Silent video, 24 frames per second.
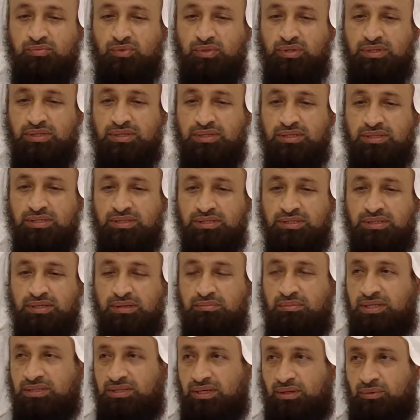
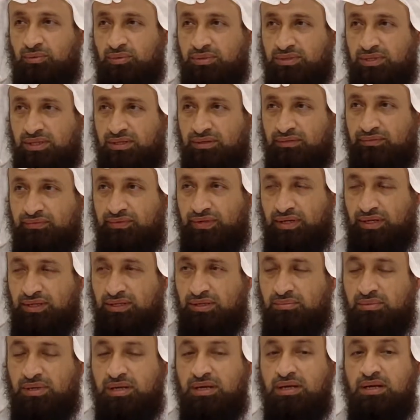وكما تعودنا في هذا
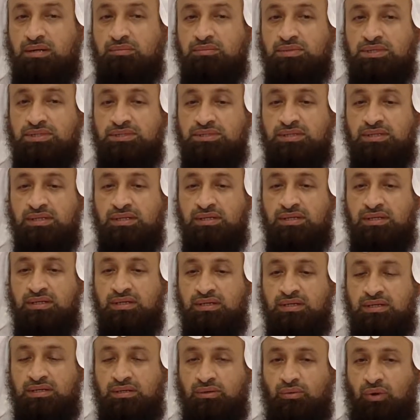البرنامج
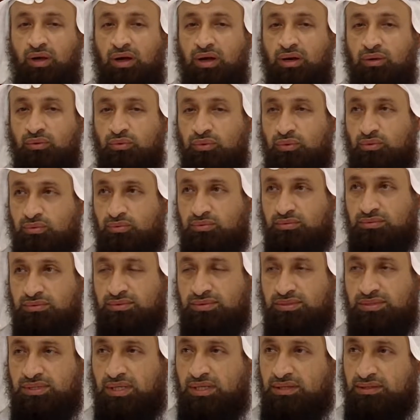نحاول
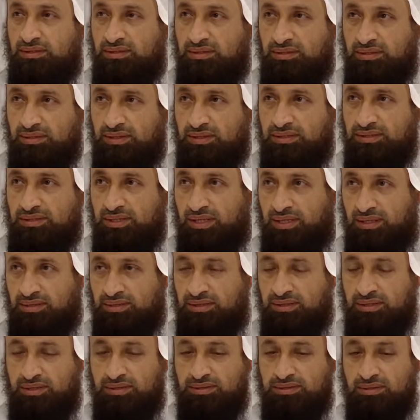جادين
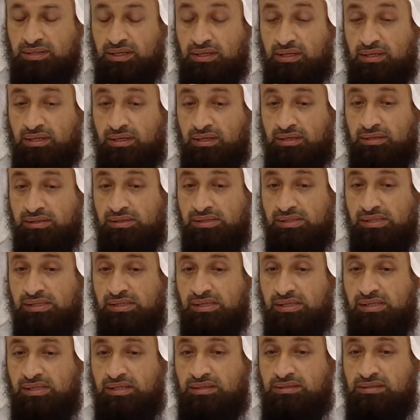جاهدين إن شاء الله
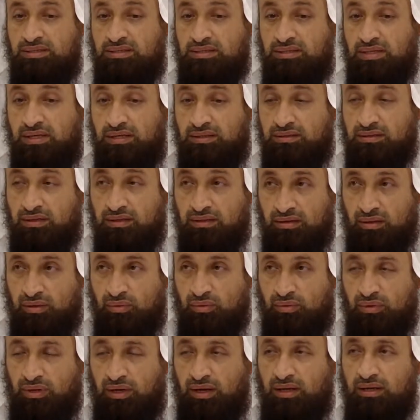تسليط
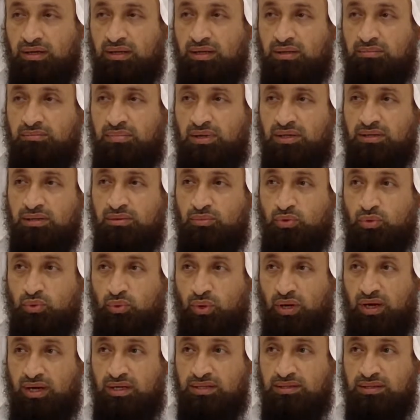الضوء على بعض
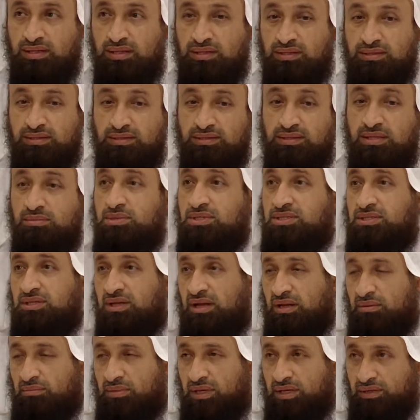الموضوعات التي تمس
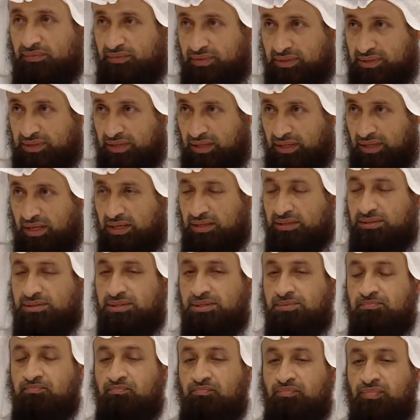إلى معرفتها الحاجة
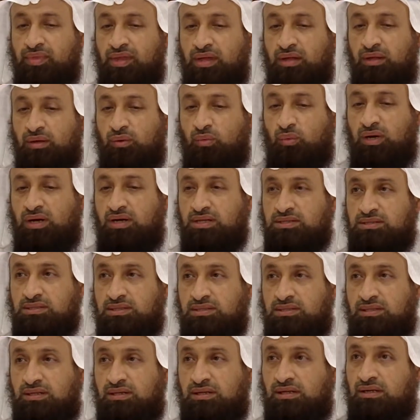وخاصة
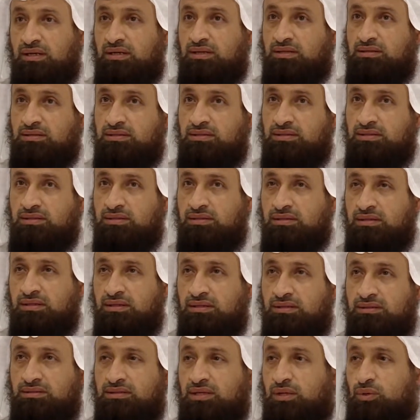التي
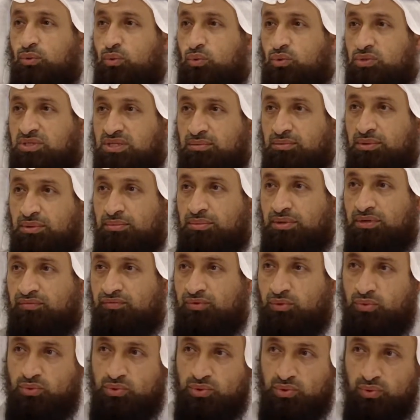تكون سببا في
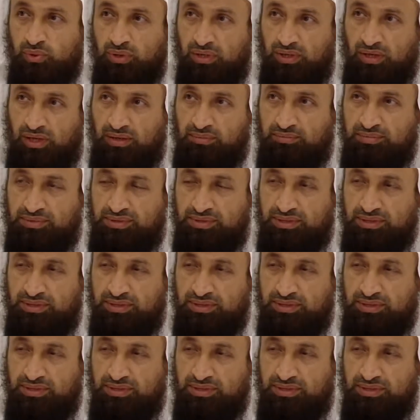وصول العبد